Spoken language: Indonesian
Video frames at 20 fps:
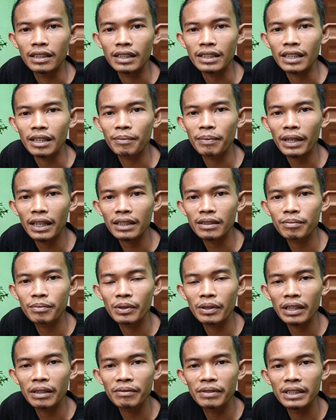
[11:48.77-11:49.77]
Ya sahabat,
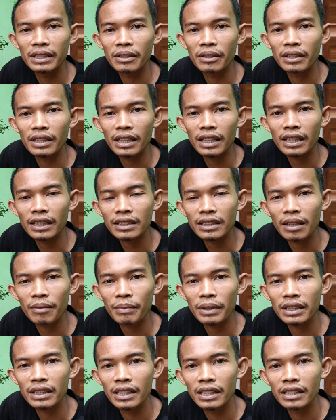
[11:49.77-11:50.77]
mungkin videonya
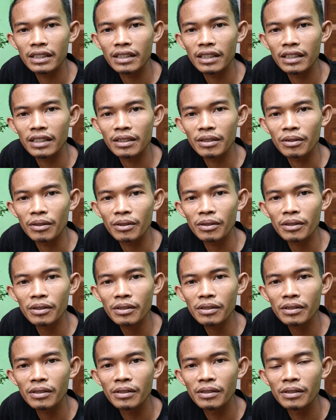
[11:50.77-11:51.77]
sampai di sini
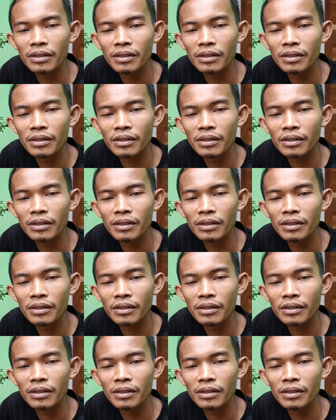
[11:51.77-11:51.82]
dulu.